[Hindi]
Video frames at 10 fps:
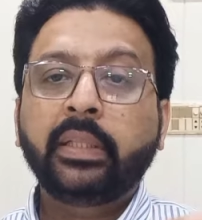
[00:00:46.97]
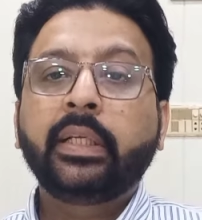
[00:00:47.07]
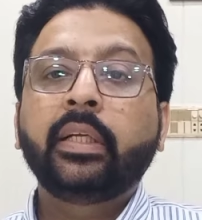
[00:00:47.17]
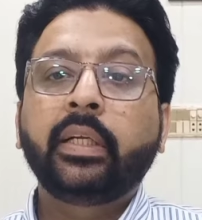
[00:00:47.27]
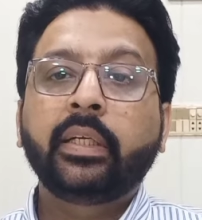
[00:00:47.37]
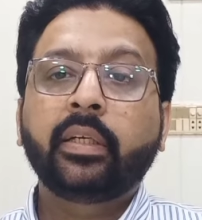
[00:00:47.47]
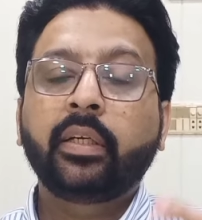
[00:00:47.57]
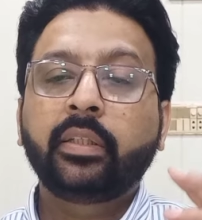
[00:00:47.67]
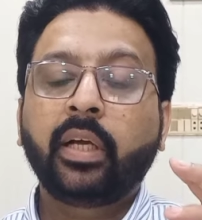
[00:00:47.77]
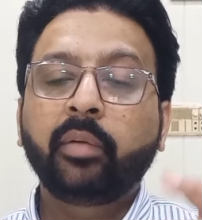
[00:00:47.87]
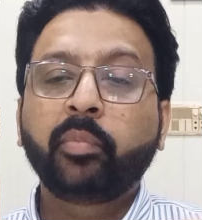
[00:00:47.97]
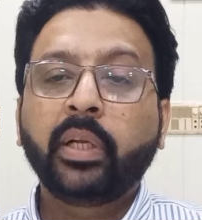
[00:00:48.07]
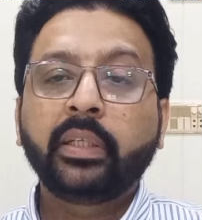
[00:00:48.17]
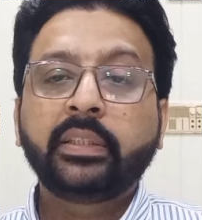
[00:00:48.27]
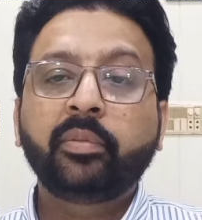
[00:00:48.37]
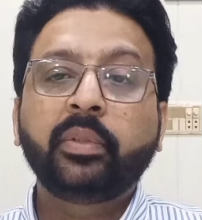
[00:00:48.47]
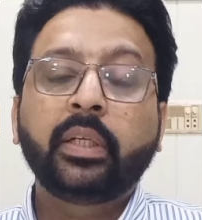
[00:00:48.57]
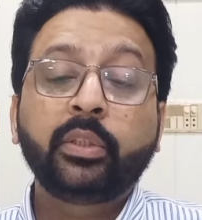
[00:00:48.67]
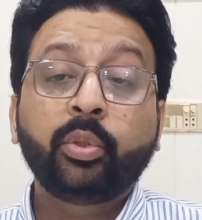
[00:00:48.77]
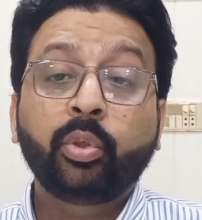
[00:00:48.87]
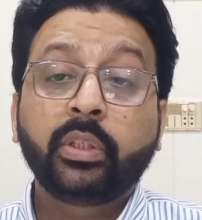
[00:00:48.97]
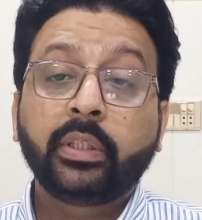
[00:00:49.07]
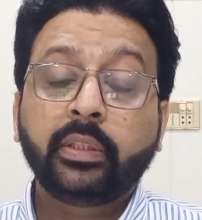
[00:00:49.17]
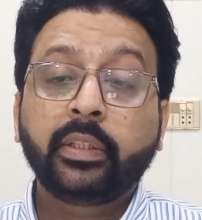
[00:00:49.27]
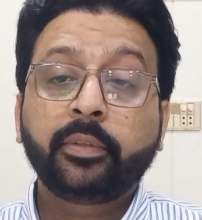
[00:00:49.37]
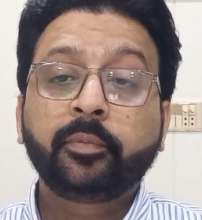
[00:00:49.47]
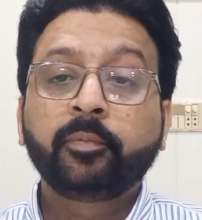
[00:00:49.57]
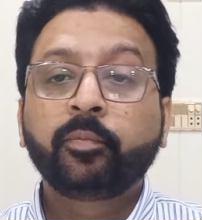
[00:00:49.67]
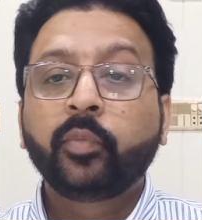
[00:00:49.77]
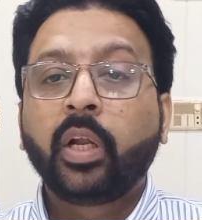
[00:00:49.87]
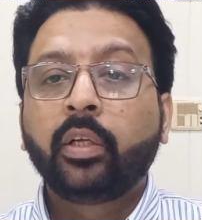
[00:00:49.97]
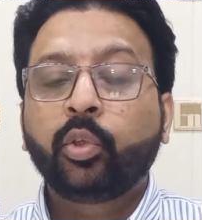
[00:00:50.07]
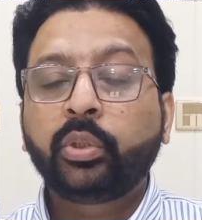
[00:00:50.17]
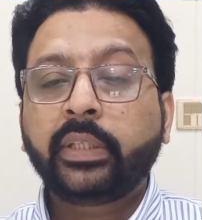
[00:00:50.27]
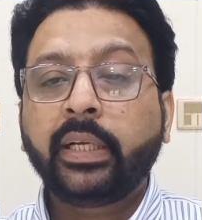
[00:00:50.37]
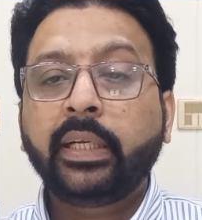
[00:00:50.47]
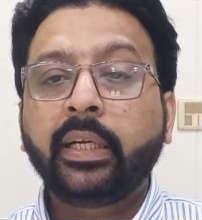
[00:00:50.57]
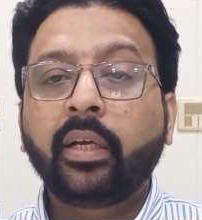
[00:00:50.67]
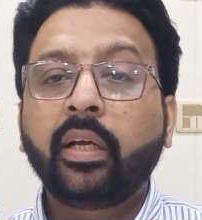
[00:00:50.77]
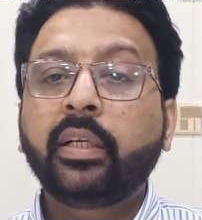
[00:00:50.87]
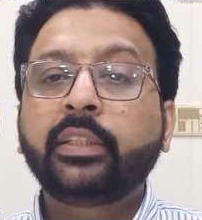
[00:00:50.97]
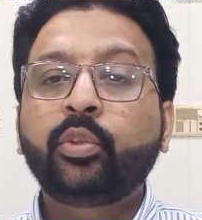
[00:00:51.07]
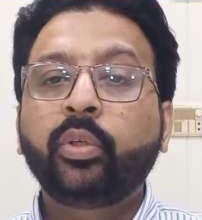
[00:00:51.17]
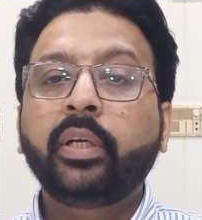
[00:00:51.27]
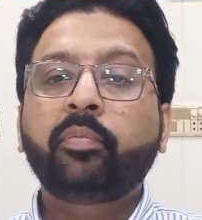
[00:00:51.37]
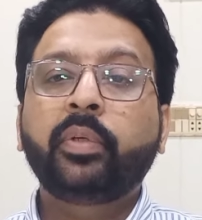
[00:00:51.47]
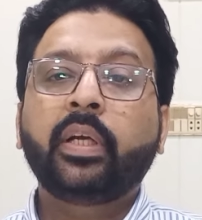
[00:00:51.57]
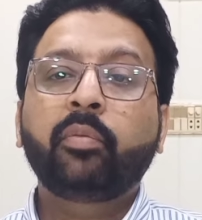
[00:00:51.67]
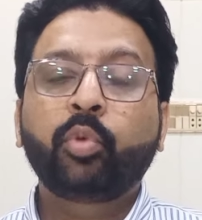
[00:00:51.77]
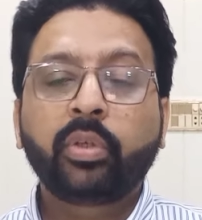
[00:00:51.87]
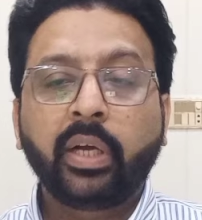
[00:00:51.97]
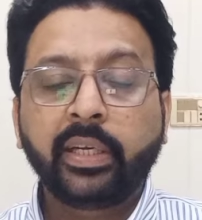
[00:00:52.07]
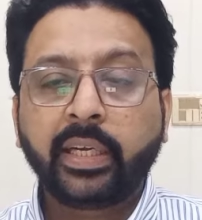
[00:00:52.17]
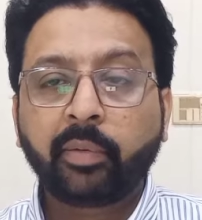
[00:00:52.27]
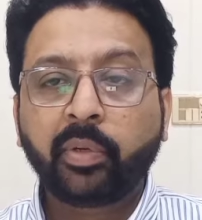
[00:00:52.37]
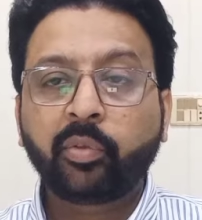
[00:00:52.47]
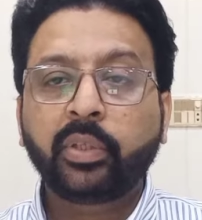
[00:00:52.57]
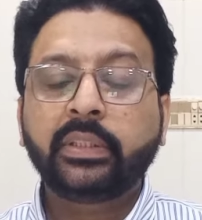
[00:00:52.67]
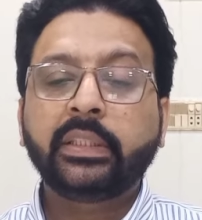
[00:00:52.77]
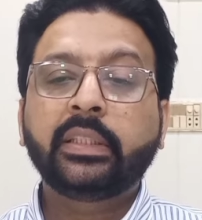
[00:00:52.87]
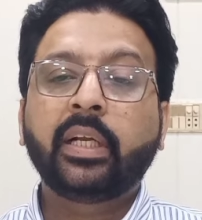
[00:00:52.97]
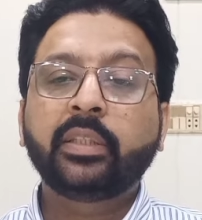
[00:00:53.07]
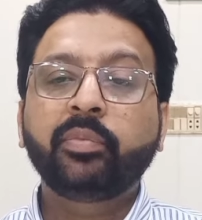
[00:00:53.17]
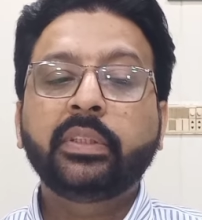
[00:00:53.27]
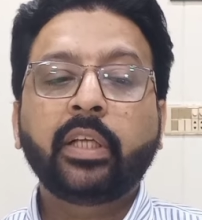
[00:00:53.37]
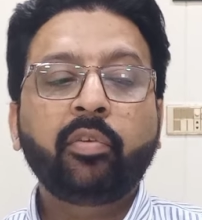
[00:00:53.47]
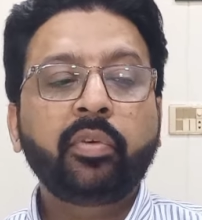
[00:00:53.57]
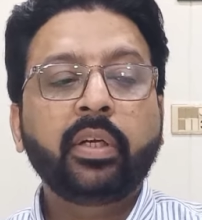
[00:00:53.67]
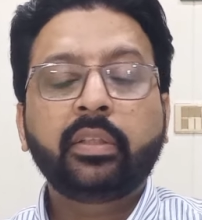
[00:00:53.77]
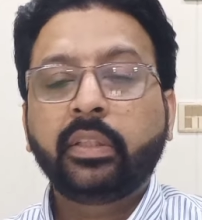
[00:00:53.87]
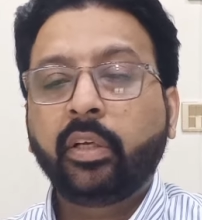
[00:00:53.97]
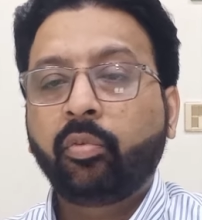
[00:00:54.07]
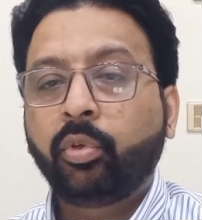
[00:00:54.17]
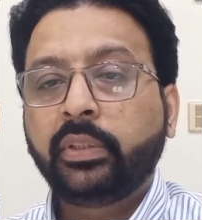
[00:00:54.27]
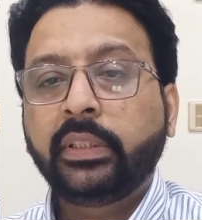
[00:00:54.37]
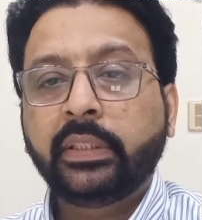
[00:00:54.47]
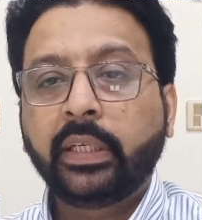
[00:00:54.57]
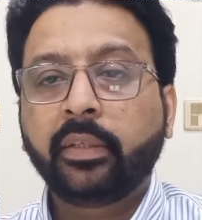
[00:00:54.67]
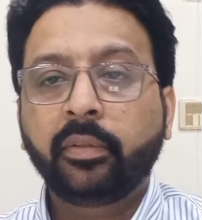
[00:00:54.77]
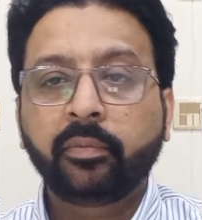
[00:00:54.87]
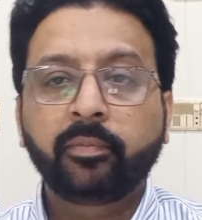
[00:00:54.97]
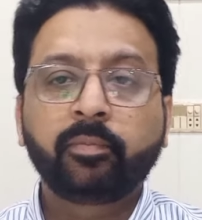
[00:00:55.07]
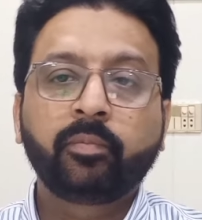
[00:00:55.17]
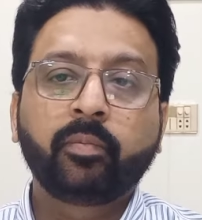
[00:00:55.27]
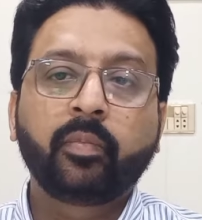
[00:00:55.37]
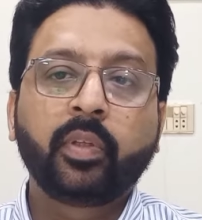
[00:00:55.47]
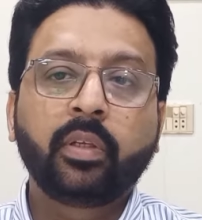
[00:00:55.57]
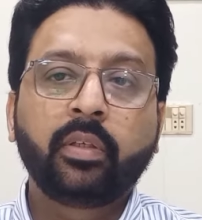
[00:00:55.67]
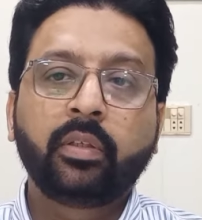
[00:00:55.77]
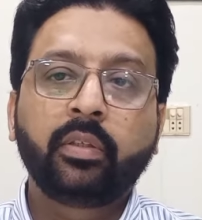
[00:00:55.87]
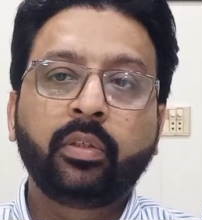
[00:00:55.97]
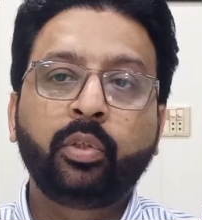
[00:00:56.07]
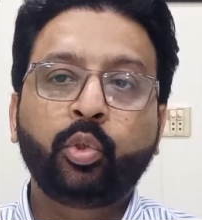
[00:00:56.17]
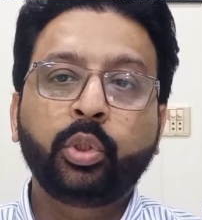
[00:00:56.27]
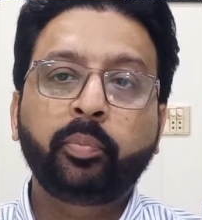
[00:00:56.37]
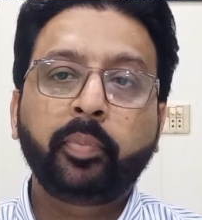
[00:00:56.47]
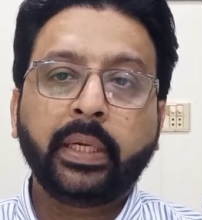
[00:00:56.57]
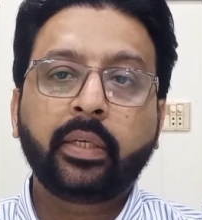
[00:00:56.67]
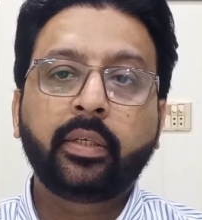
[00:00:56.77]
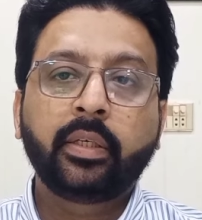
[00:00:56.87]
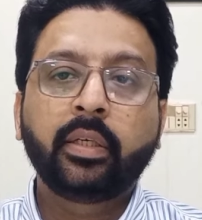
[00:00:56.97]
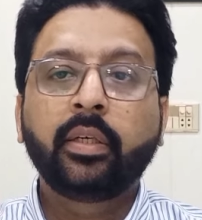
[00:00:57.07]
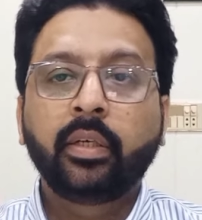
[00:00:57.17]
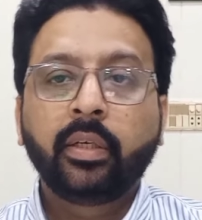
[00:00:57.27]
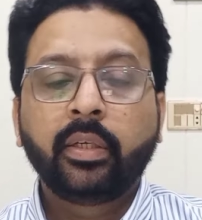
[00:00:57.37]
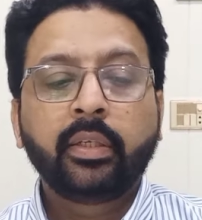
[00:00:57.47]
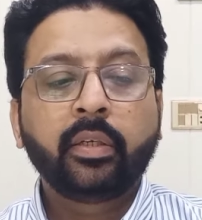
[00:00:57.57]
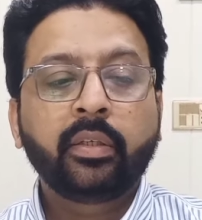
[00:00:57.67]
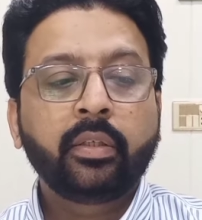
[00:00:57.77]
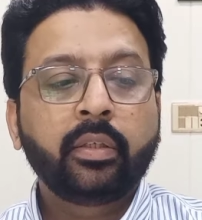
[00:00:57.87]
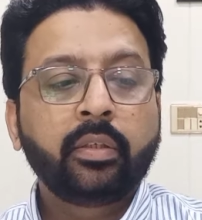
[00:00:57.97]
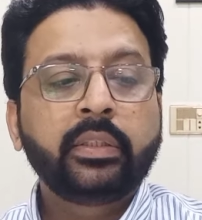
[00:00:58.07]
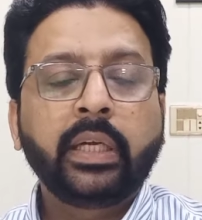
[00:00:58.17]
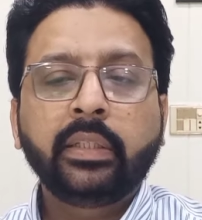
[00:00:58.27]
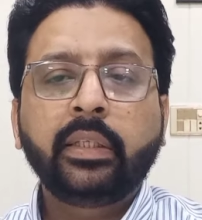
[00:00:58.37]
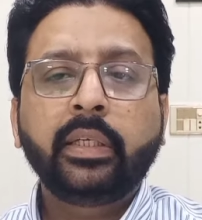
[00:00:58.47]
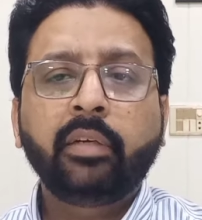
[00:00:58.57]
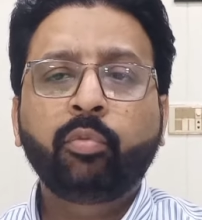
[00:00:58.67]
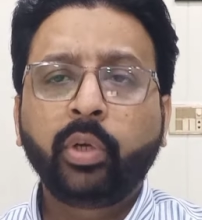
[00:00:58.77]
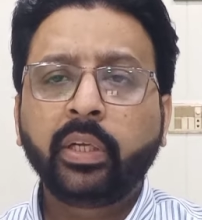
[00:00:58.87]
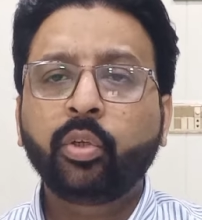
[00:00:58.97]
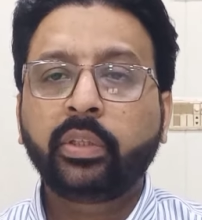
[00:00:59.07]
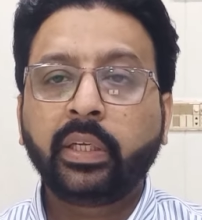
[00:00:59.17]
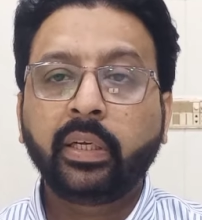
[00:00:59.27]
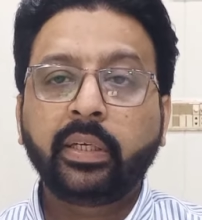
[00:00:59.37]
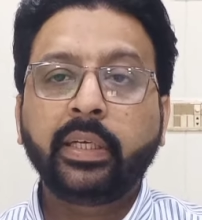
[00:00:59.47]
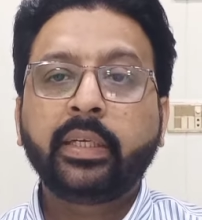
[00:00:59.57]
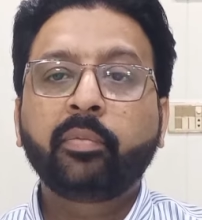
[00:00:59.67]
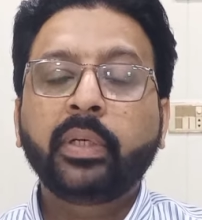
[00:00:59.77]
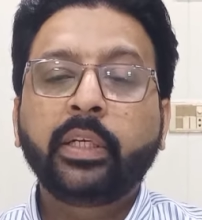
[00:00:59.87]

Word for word: मिलते नहीं हैं अगर दांत मिलाने से भी दर्द शुरू हो जाता है तो उसके लिए हर रेस्टोरेंट पे आपको खाने के बाद एक चीज़ लाजमी सर्व करते हैं और वो चीज़ है टूथपिक ज़्यादातर ये वुडन होती है लकड़ी की